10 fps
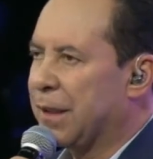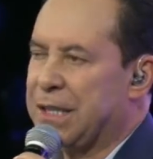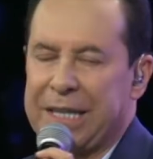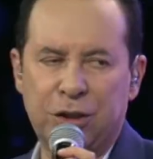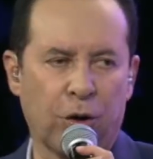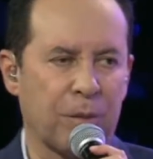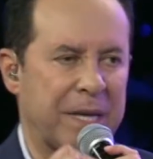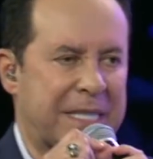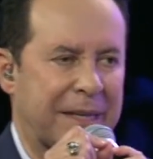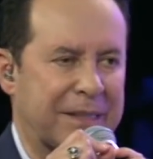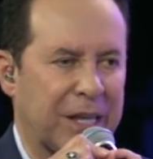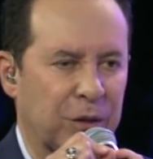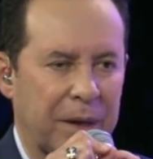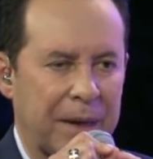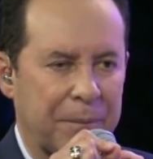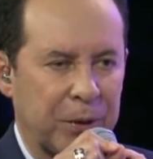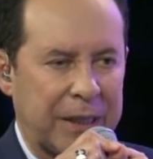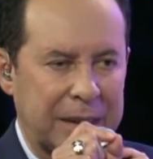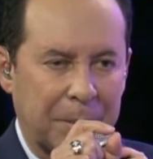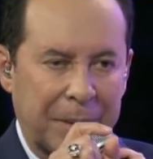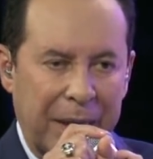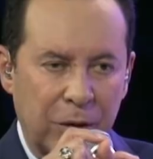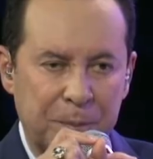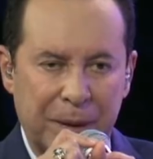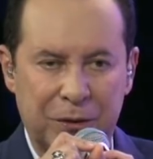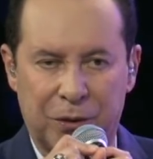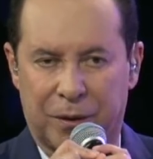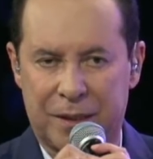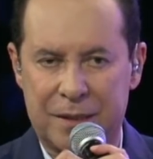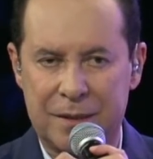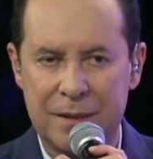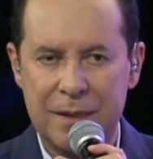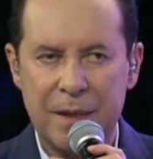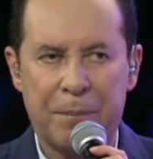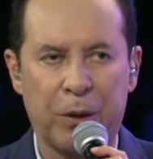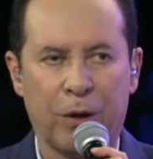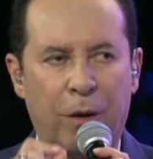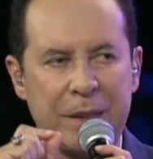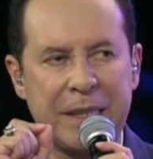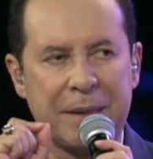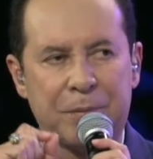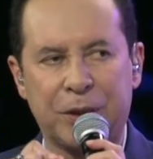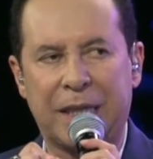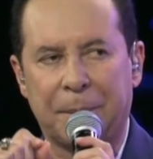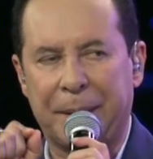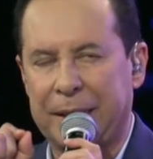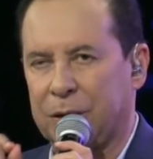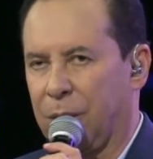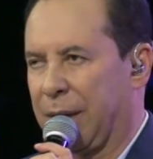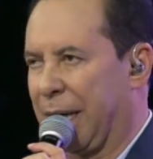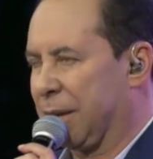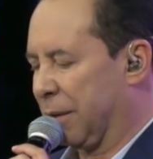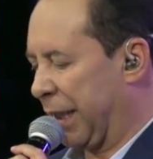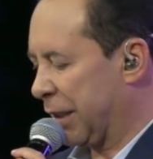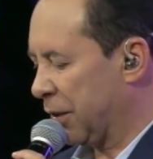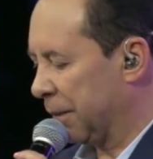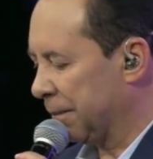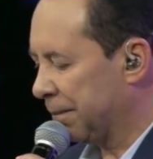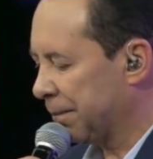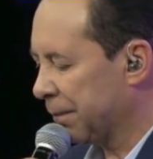Quizá esto comienza siendo importante para los pastores, pero luego va a ser importante para toda la congregación.